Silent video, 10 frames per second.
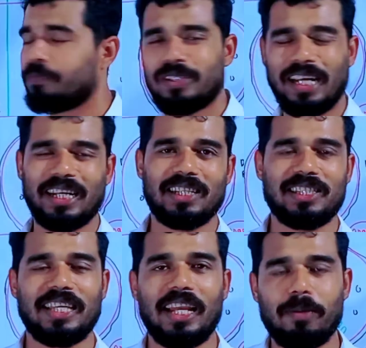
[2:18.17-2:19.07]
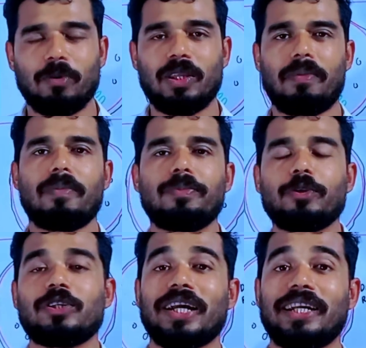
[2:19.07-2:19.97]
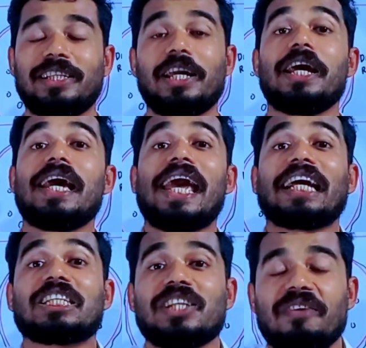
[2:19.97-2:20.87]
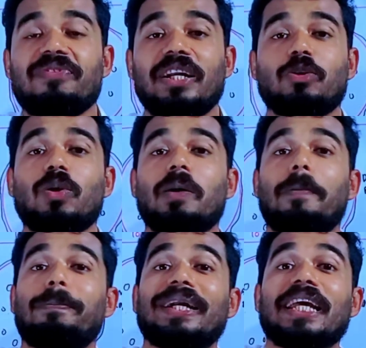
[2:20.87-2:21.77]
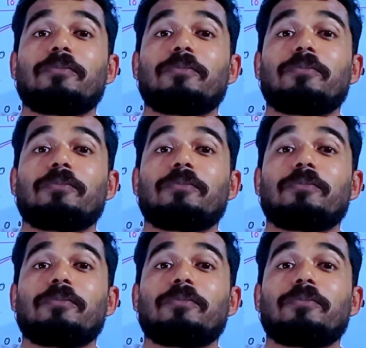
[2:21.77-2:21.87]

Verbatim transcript: যে একটা সেলের মধ্যে বা বিভিন্ন জায়গায় যে এক্সট্রা ফ্যাট ধরুন আমার পেটের